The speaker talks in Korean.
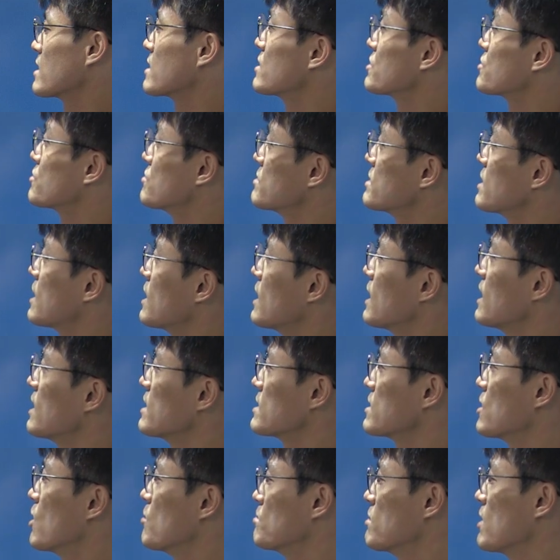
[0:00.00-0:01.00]
그래서 둘 다
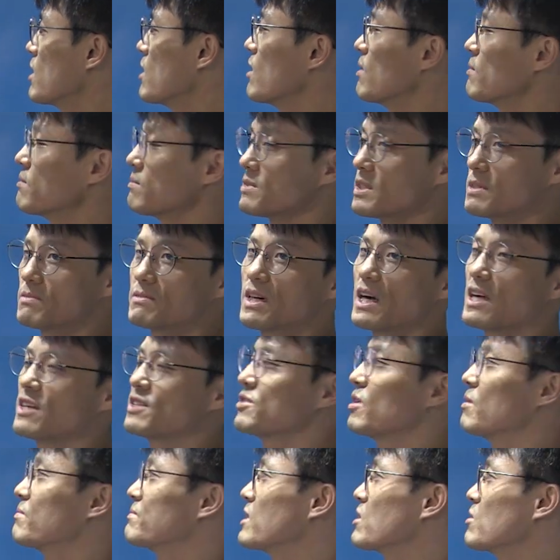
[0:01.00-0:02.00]
헌법 심사할
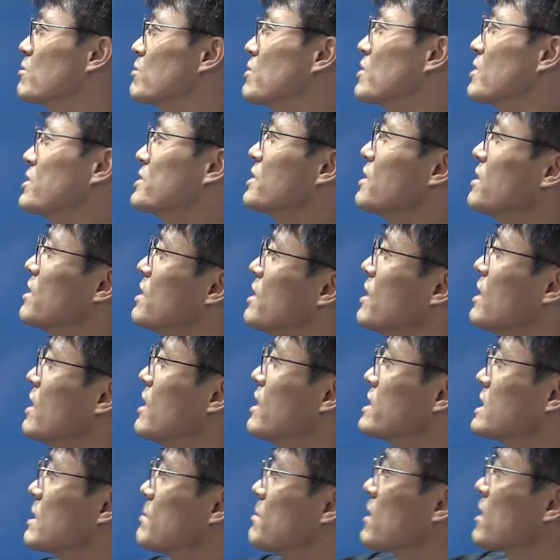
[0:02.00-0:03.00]
수 없다고 본 거죠.
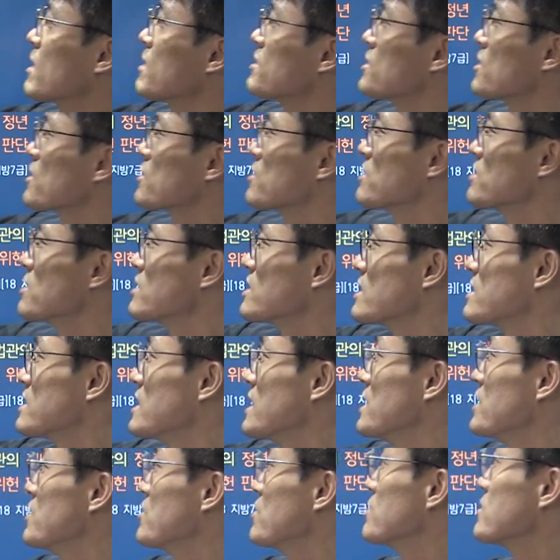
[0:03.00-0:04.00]
자, 법관 정년의
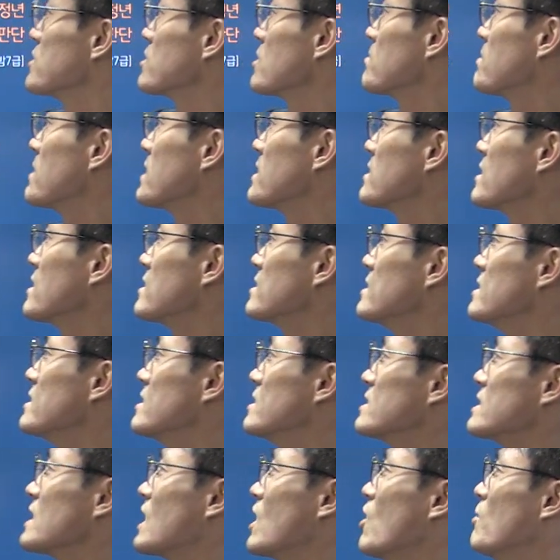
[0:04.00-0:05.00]
자체 이원성
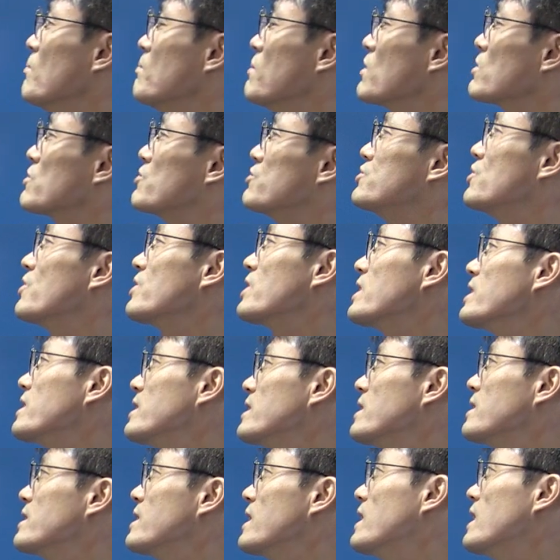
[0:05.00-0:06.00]
판단은 자, 헌법
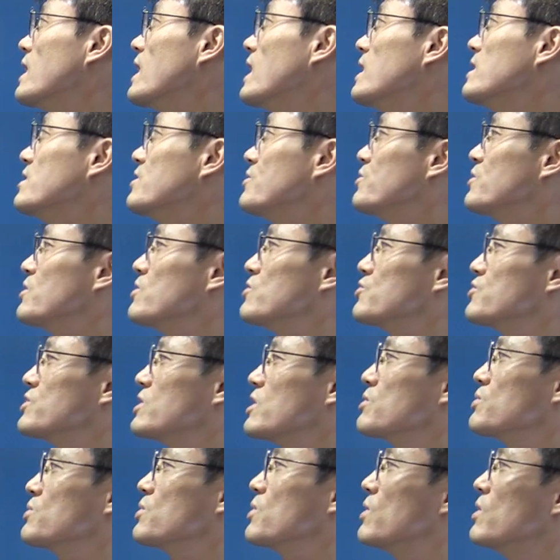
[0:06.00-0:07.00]
규정에 대한 위원
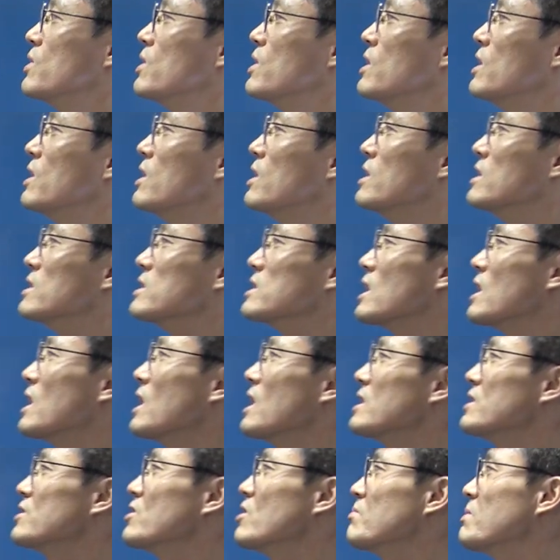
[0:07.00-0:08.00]
주장으로
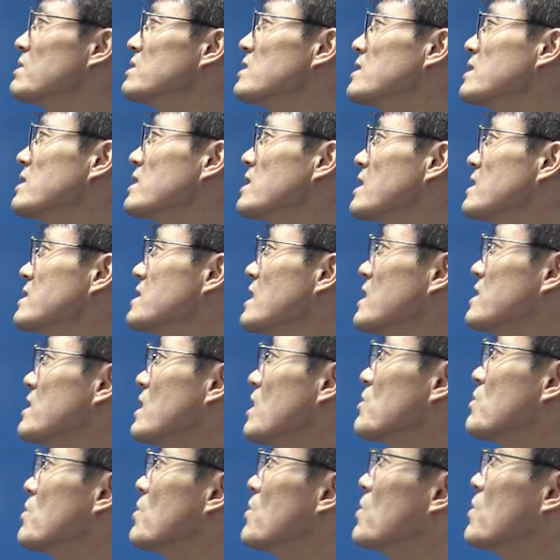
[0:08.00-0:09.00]
자, 이원 판단 대상이 되지
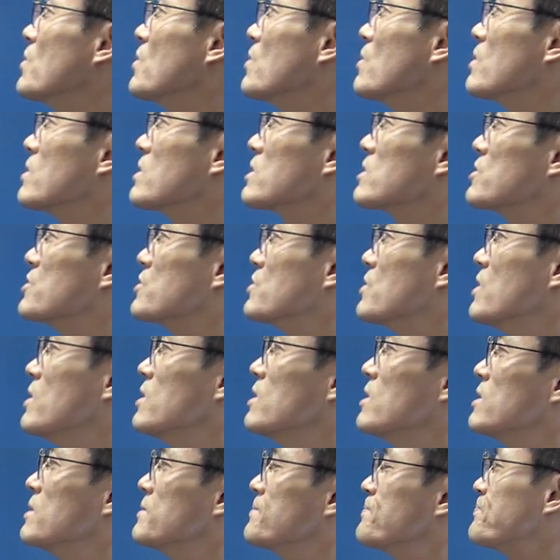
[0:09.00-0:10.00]
아니하고 그렇죠.